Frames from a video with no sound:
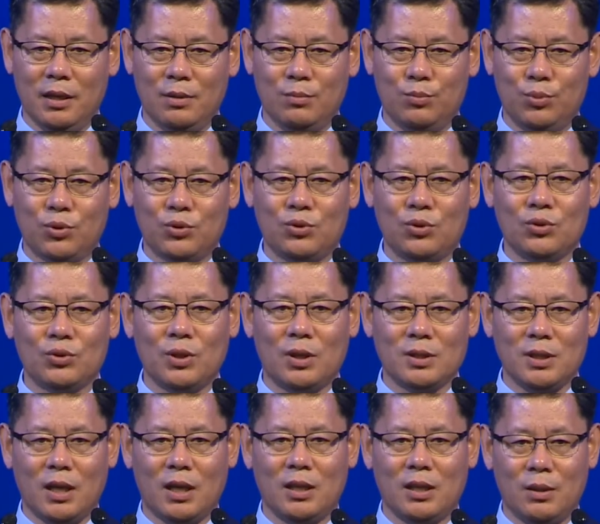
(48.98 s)
북중
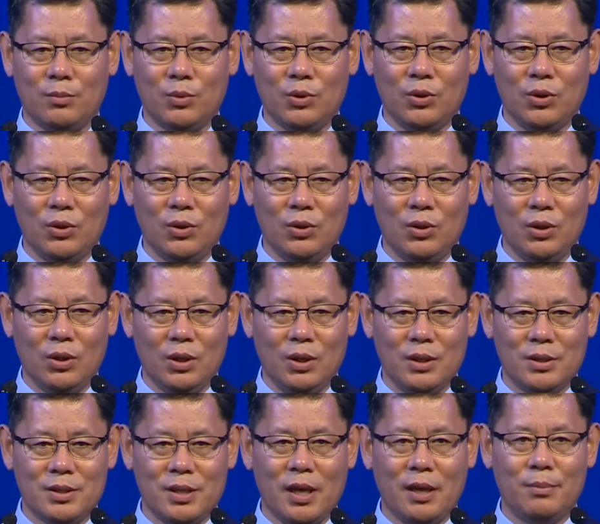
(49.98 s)
정상회담도
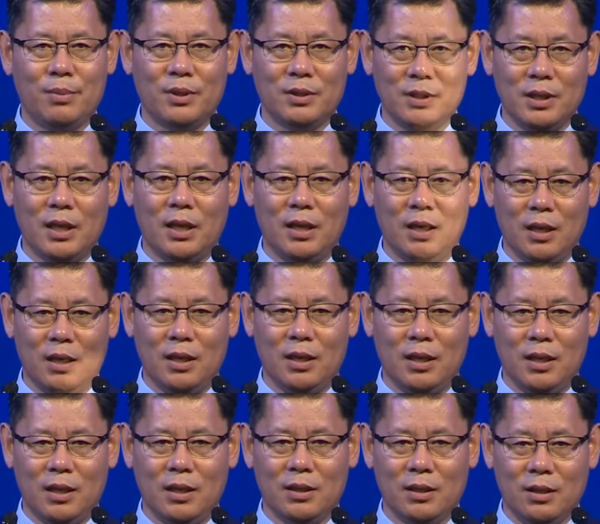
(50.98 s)
세 번이나
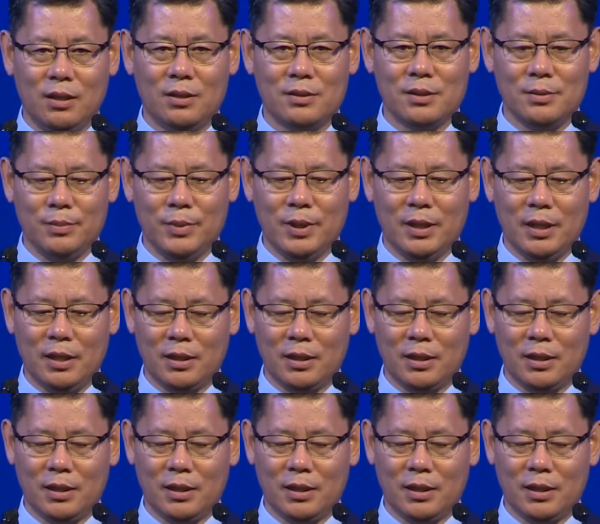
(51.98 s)
아, 열렸습니다.